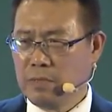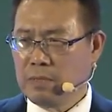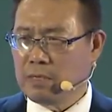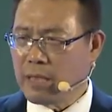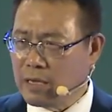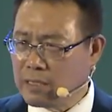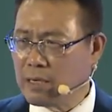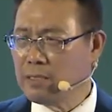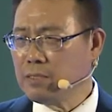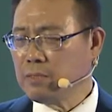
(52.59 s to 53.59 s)
的诞
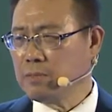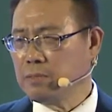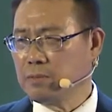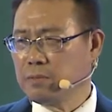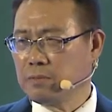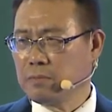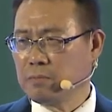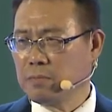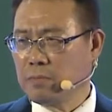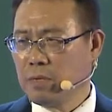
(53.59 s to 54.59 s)
生
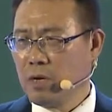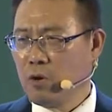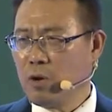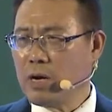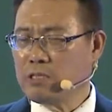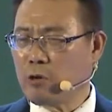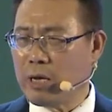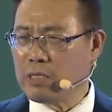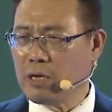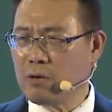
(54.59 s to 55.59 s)
会让
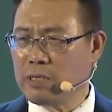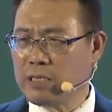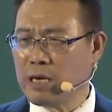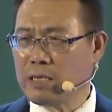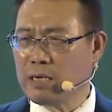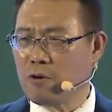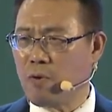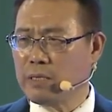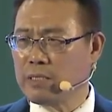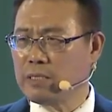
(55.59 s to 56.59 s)
传销的这样的一个
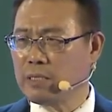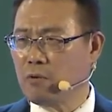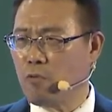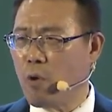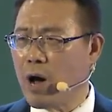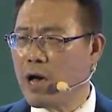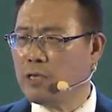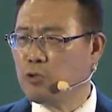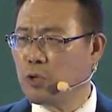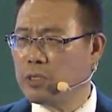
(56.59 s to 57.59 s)
环境呢，
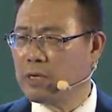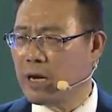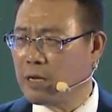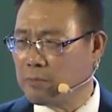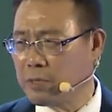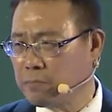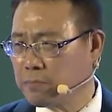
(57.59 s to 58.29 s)
完全的改变。